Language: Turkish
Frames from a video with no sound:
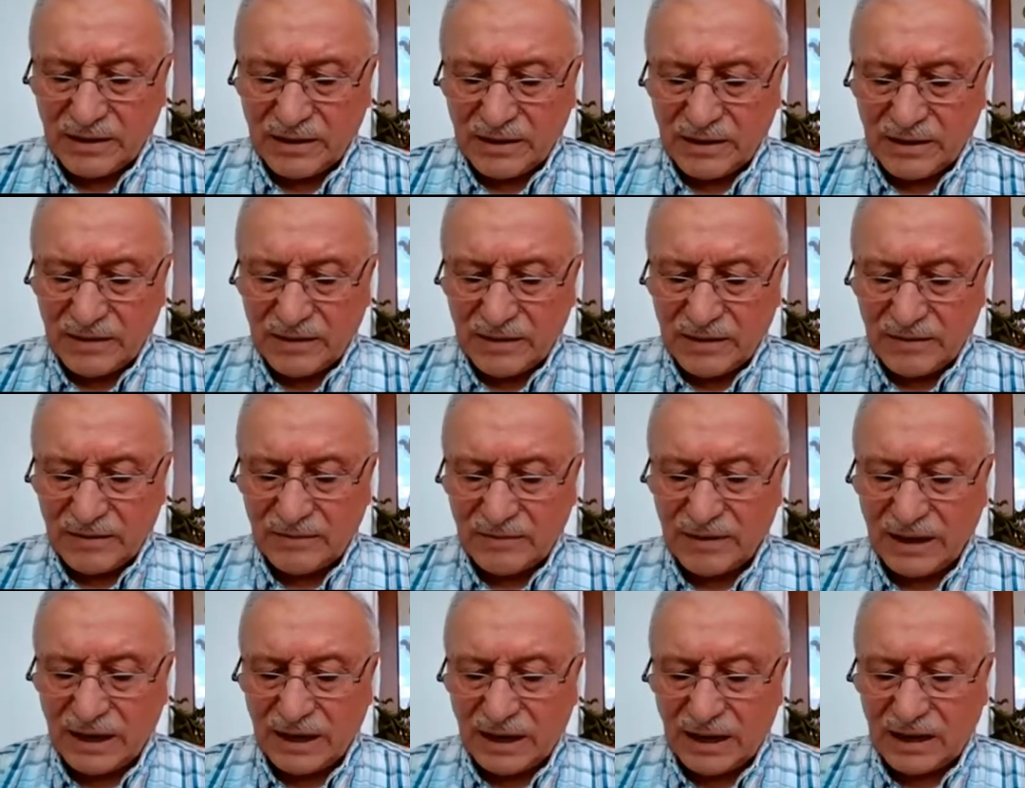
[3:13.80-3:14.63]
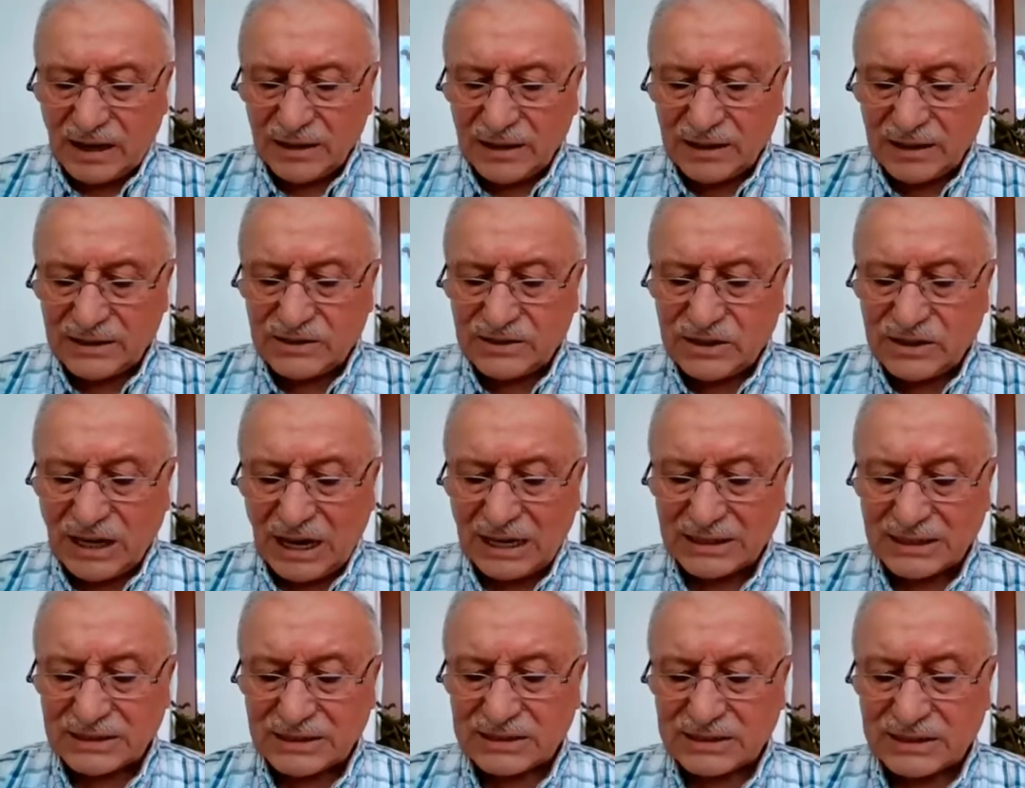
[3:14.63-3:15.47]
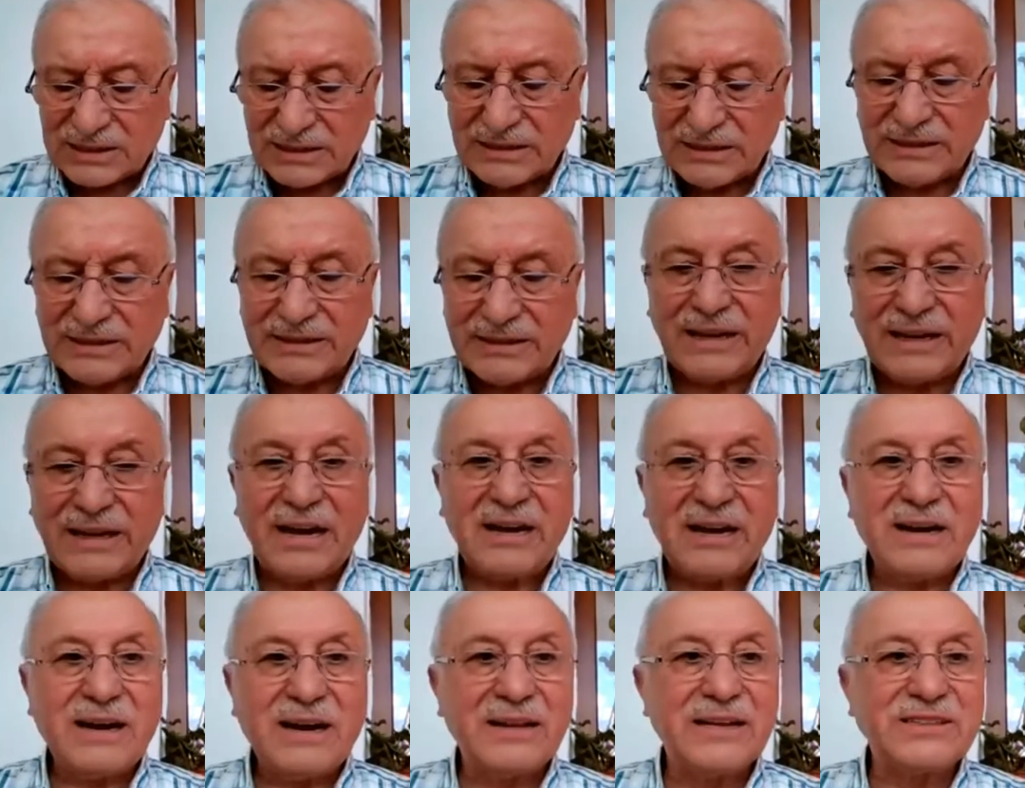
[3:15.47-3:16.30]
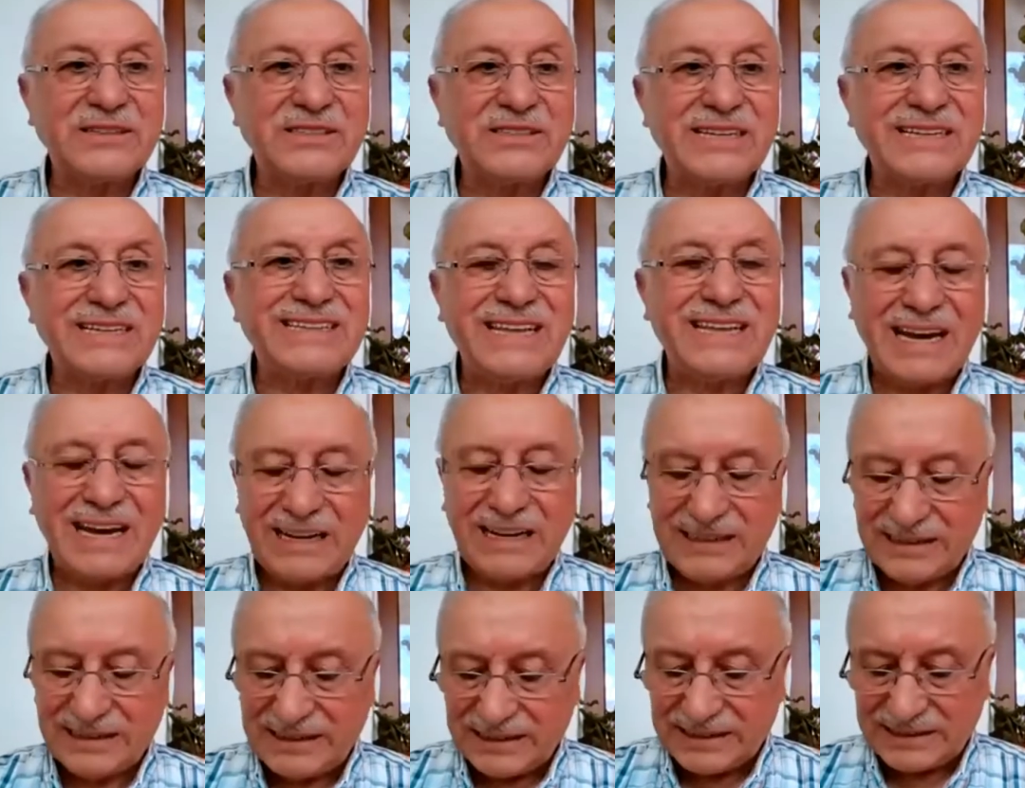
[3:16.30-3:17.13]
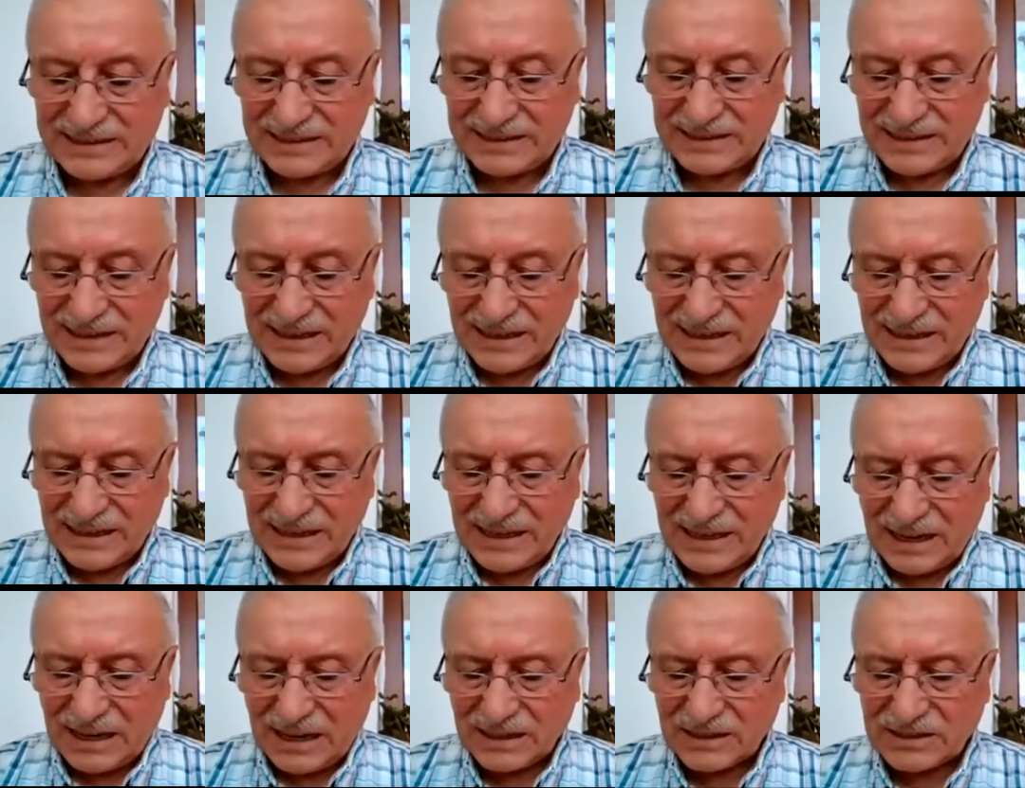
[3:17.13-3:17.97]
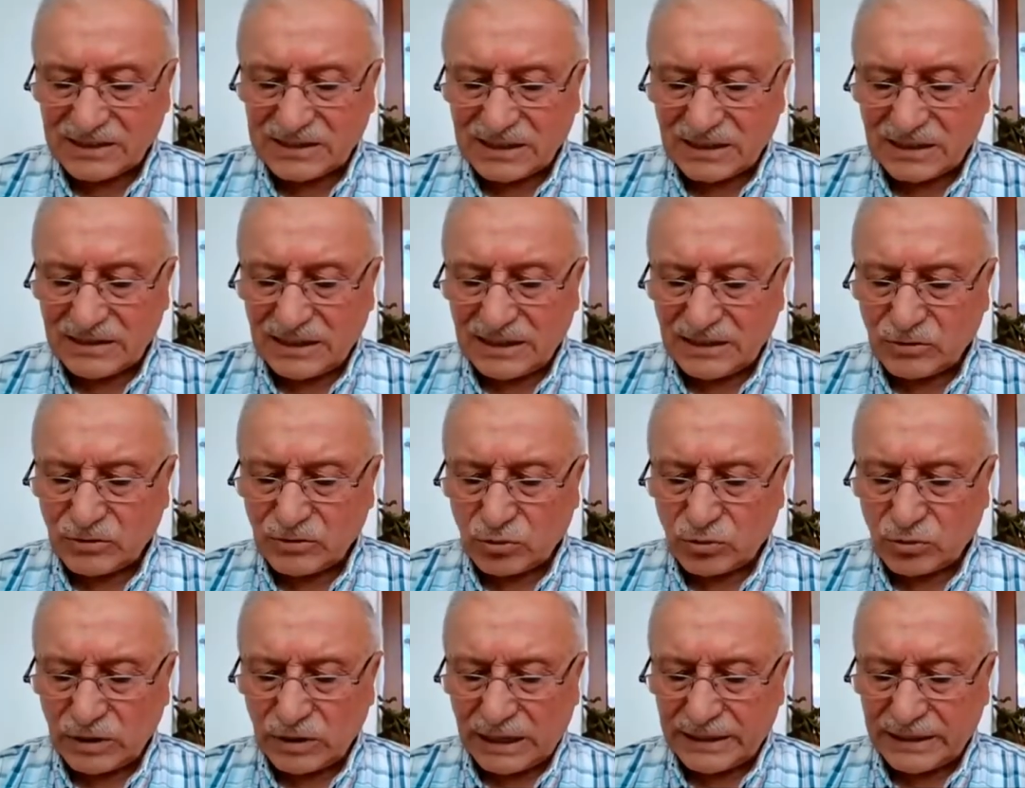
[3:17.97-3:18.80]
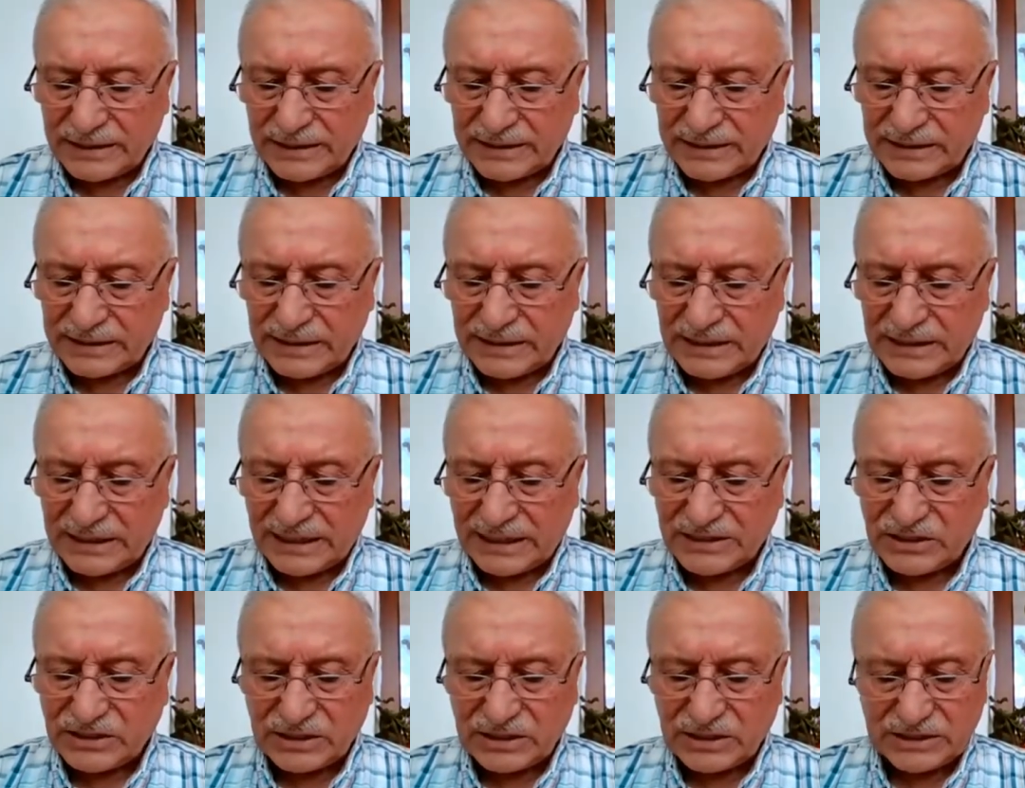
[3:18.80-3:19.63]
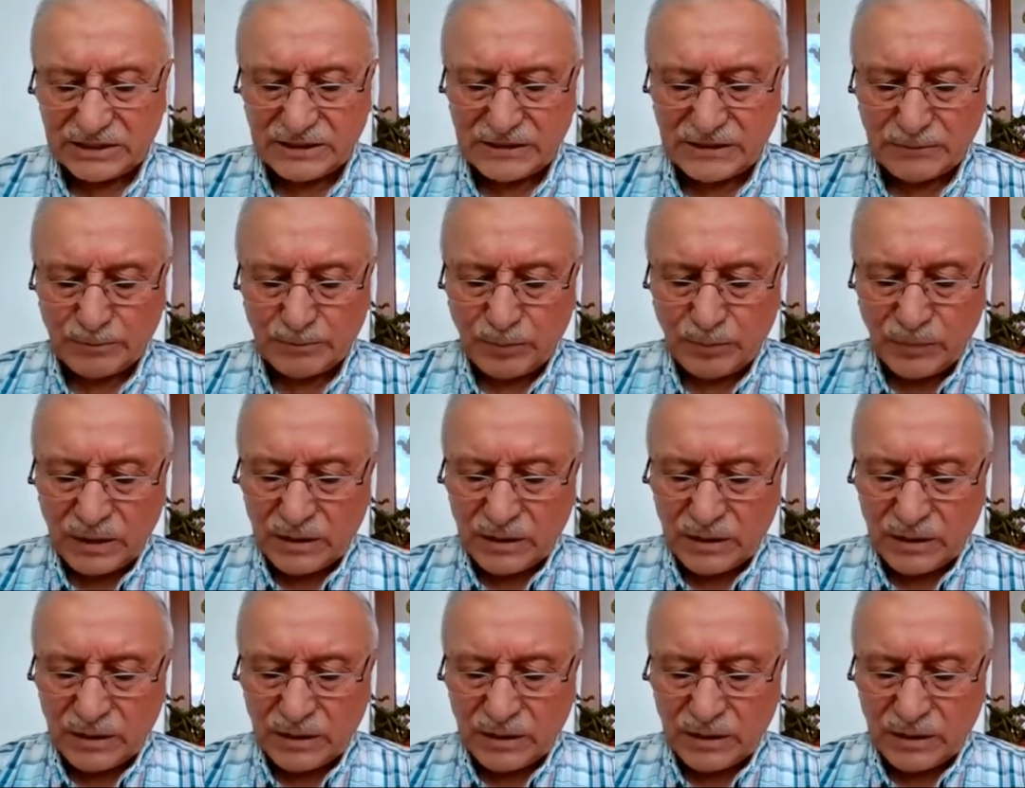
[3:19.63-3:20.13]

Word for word: ve alıcı hastalığına, alıcı tenlilik hastalığına tutulanları iyileştirir